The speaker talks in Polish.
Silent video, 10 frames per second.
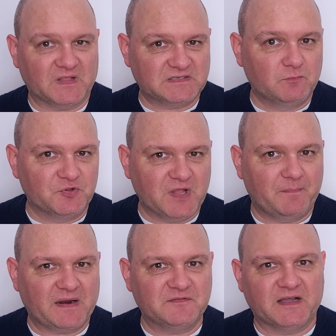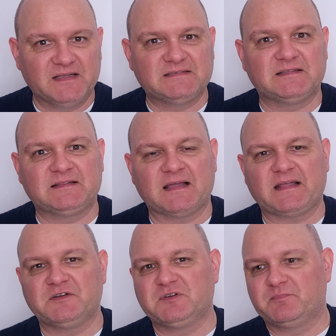No, smutna prawda jest
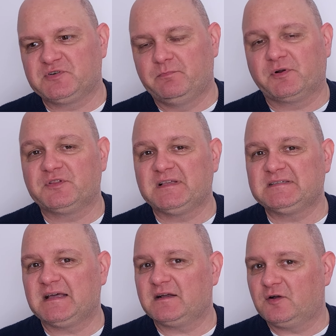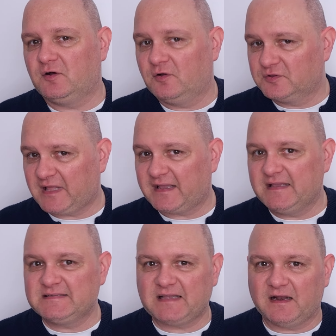taka, że przy protestach o
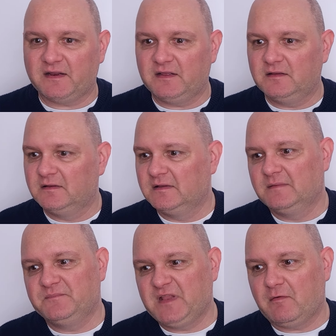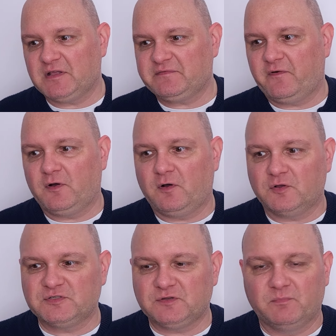takiej skali niełatwo
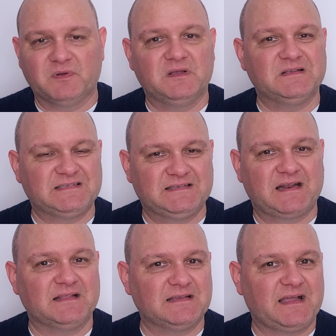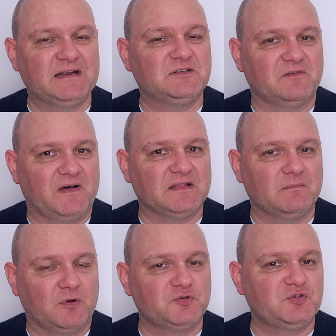osoby zradykalizowane
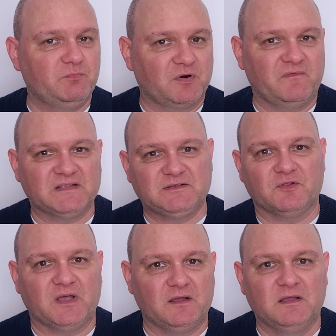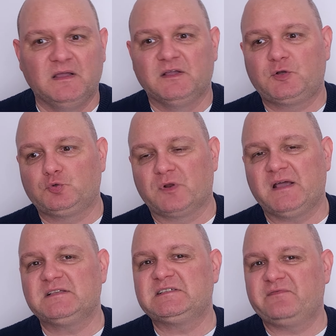bądź prowadzone,
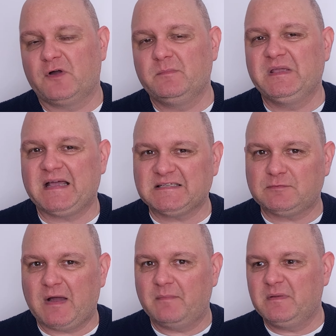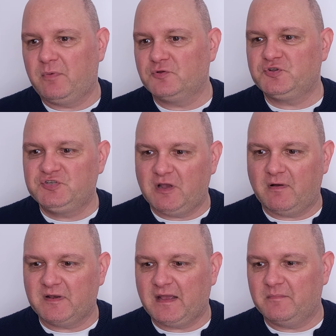które swoimi hasłami bądź
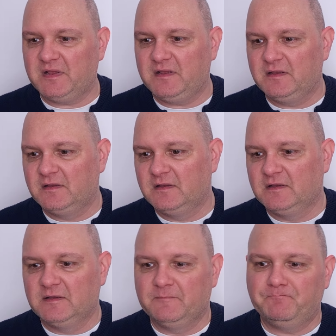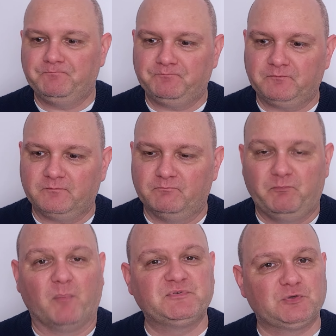działaniami
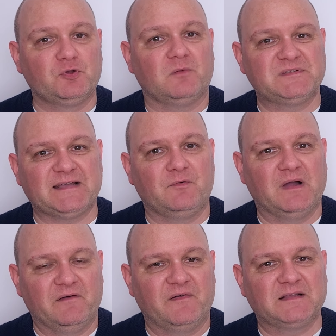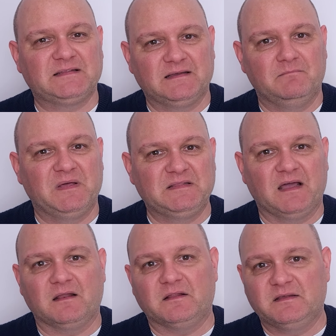popsują cały efekt
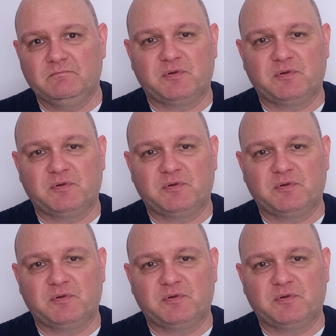medialny